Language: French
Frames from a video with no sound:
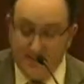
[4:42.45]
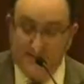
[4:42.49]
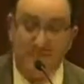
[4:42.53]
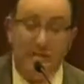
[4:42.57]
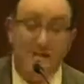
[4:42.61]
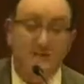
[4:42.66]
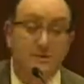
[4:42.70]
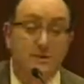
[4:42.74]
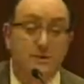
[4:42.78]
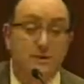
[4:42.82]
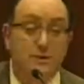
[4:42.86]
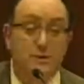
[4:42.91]

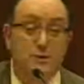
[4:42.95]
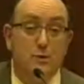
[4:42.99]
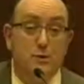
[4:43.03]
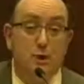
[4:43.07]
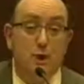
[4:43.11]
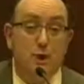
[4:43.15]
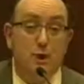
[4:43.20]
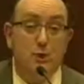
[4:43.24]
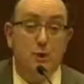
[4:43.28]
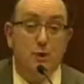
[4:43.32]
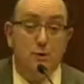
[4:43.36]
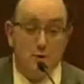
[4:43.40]
ces
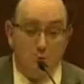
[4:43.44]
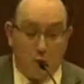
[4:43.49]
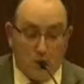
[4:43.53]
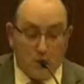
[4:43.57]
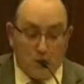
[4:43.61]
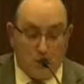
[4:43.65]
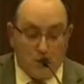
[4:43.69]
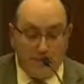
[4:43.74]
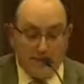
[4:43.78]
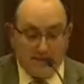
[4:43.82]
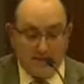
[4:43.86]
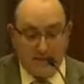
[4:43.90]
institutions sont
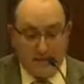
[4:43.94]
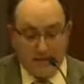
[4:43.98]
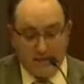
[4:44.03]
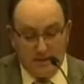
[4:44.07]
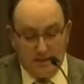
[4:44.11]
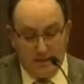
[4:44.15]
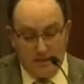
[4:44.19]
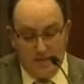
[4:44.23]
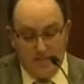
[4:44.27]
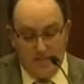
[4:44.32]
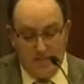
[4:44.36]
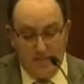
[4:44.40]

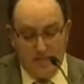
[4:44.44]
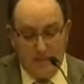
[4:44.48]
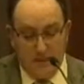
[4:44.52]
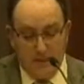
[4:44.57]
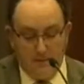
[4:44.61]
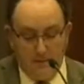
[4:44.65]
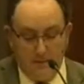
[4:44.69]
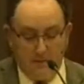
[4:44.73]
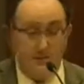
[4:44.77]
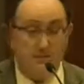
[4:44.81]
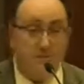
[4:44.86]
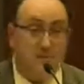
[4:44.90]
représentées
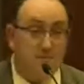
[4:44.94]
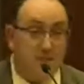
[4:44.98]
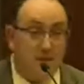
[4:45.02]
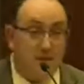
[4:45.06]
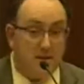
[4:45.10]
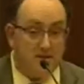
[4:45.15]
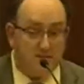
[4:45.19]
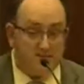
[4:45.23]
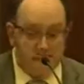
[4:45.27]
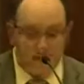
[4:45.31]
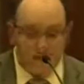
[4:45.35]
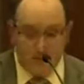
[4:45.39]
par ces
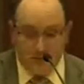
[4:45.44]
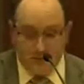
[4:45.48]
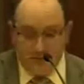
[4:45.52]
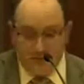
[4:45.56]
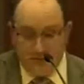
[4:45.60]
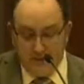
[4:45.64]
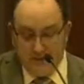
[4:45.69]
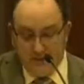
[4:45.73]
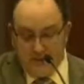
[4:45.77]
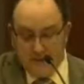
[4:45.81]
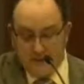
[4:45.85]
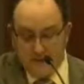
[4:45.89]
mêmes
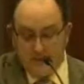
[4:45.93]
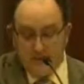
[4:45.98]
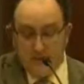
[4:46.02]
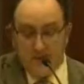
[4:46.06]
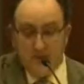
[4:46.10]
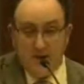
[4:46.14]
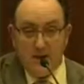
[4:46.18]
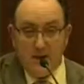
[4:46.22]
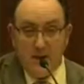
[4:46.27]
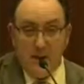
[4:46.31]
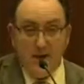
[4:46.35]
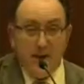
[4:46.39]
archivistes
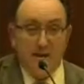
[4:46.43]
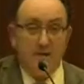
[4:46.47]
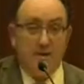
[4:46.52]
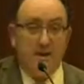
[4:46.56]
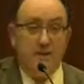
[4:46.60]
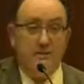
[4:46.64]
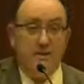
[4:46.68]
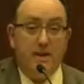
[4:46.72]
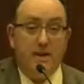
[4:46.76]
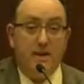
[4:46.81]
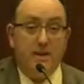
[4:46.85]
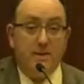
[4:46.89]
à
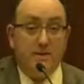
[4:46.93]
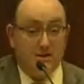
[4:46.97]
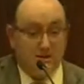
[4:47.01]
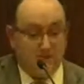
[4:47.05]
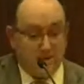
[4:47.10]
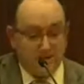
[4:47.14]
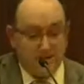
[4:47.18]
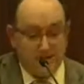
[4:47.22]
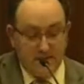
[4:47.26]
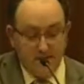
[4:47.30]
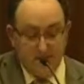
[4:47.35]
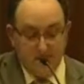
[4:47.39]
travers
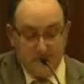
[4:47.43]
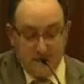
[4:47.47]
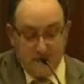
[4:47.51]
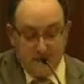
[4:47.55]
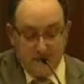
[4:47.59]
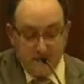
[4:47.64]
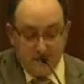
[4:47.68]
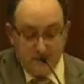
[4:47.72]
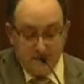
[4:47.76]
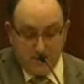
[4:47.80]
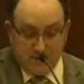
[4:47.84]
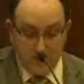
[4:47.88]
l'Association
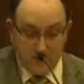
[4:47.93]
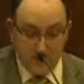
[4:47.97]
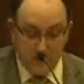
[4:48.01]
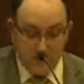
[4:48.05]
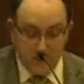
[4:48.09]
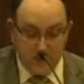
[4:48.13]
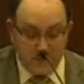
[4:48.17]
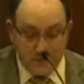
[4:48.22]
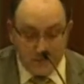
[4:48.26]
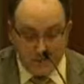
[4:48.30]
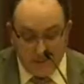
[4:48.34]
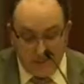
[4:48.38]
des
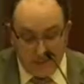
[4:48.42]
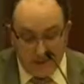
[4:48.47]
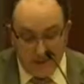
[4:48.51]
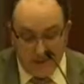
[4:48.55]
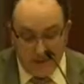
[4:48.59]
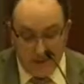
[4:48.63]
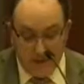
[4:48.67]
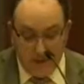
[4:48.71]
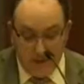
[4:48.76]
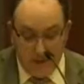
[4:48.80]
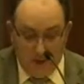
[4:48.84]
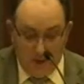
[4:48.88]
archivistes du
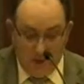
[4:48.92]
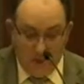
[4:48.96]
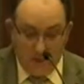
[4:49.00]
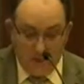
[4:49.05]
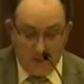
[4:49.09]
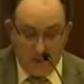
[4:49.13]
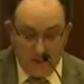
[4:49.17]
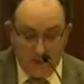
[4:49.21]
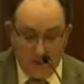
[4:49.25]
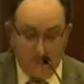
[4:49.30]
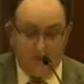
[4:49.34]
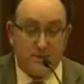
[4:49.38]
Québec
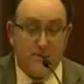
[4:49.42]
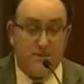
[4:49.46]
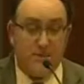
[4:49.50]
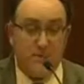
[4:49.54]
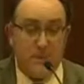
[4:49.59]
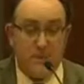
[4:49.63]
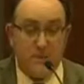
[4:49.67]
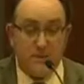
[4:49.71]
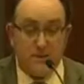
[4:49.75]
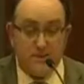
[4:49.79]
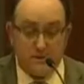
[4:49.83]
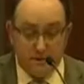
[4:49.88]
ou
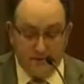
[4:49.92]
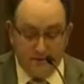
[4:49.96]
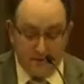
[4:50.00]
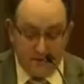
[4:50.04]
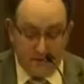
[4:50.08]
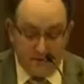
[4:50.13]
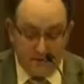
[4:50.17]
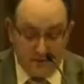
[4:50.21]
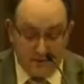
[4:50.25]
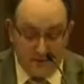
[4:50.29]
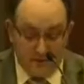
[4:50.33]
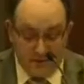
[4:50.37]
l'Association of
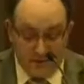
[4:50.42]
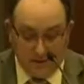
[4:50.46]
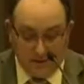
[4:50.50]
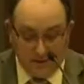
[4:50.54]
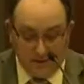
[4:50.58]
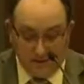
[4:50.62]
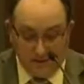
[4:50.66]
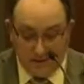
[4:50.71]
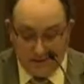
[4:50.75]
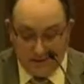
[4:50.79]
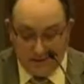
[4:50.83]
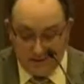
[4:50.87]
Canadian
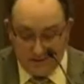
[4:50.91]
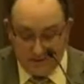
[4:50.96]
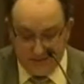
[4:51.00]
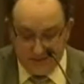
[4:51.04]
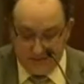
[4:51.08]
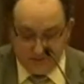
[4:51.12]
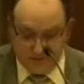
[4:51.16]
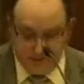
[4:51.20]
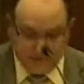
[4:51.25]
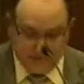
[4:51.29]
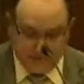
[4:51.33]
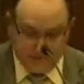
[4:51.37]
Archivists.
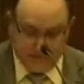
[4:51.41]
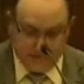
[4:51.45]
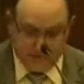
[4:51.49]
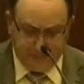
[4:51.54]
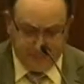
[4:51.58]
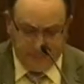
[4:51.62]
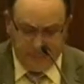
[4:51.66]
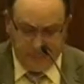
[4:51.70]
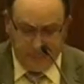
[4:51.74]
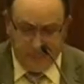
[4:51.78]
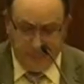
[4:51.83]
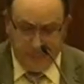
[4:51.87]

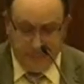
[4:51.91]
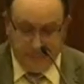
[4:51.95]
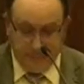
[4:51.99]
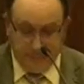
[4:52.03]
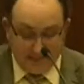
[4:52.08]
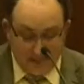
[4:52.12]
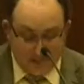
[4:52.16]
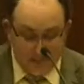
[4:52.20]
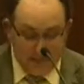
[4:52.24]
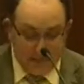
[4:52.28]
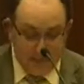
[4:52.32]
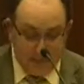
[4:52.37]

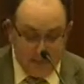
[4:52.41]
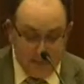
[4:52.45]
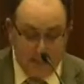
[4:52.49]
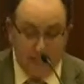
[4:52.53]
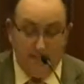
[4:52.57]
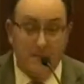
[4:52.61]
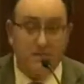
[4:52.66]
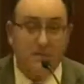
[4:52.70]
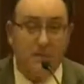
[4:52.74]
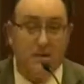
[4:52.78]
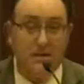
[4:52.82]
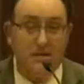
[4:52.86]
C'est vrai,
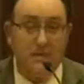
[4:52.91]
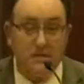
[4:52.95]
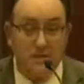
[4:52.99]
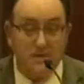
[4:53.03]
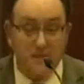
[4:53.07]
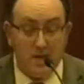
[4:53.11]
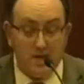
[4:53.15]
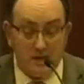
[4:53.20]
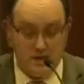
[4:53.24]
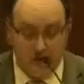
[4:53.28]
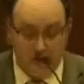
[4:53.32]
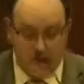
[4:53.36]
et
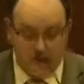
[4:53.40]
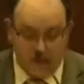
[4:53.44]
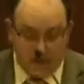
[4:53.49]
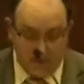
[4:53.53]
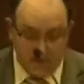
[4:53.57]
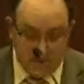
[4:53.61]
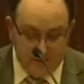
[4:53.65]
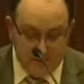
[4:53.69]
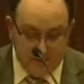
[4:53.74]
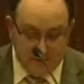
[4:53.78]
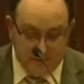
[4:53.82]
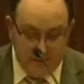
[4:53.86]
c'est bien
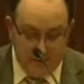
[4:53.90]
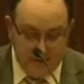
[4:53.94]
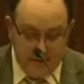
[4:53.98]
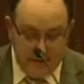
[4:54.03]
correct.